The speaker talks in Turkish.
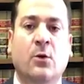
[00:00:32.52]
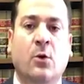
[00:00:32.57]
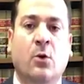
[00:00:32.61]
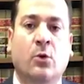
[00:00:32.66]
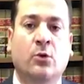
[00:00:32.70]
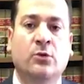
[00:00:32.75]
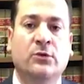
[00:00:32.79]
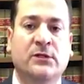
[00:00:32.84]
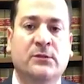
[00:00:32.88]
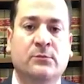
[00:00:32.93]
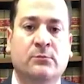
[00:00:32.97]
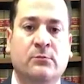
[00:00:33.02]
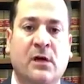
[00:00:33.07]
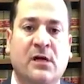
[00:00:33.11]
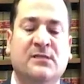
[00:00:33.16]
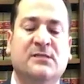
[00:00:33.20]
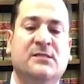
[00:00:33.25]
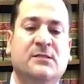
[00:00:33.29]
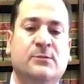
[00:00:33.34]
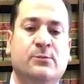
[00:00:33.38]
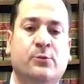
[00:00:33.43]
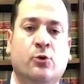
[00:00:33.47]
onların
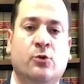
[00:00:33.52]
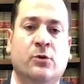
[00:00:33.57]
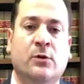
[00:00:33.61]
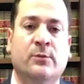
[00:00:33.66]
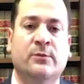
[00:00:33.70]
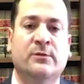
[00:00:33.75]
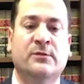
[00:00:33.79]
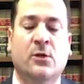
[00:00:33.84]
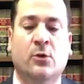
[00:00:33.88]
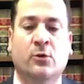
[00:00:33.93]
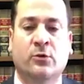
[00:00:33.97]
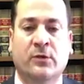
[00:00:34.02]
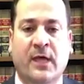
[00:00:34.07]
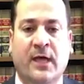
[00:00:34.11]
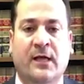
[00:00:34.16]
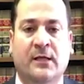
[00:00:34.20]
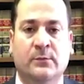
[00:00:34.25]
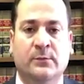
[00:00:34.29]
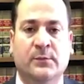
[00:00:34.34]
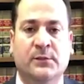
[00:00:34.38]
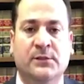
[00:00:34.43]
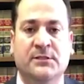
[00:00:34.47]
master programına onay
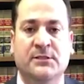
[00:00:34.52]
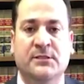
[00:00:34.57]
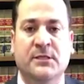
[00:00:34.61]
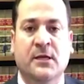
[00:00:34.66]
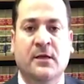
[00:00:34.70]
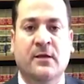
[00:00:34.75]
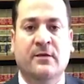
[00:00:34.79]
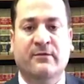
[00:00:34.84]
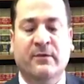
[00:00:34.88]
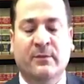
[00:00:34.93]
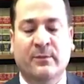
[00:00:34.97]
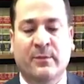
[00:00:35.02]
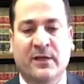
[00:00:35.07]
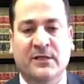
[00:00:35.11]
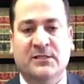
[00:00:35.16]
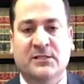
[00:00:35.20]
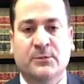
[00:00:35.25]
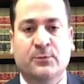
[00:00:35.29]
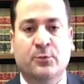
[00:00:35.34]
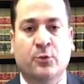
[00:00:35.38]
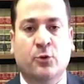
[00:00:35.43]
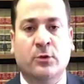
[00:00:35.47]
almanız ve
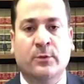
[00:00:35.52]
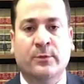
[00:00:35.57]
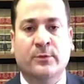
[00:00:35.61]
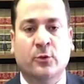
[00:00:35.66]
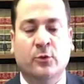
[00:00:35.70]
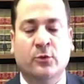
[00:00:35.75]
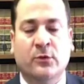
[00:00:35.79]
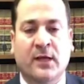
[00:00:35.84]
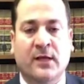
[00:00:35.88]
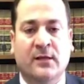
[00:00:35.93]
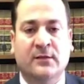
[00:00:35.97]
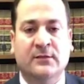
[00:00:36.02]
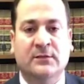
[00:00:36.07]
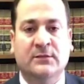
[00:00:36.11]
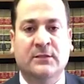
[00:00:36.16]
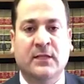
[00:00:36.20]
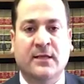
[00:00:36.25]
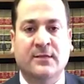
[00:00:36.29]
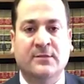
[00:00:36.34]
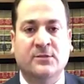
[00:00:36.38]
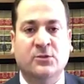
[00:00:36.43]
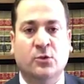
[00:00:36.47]
master programına onay
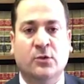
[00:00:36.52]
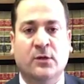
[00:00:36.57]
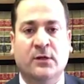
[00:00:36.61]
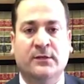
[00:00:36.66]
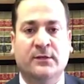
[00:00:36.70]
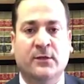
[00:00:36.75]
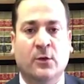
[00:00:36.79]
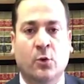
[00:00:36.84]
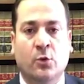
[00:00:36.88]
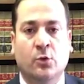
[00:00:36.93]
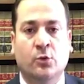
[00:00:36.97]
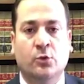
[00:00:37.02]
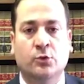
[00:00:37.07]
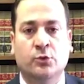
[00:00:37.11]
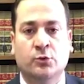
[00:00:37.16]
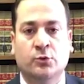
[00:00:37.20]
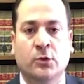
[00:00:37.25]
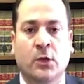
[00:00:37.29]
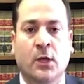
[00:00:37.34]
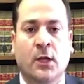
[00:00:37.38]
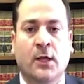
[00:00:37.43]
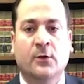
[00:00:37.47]
aldıktan sonra da
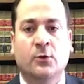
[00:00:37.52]
okulun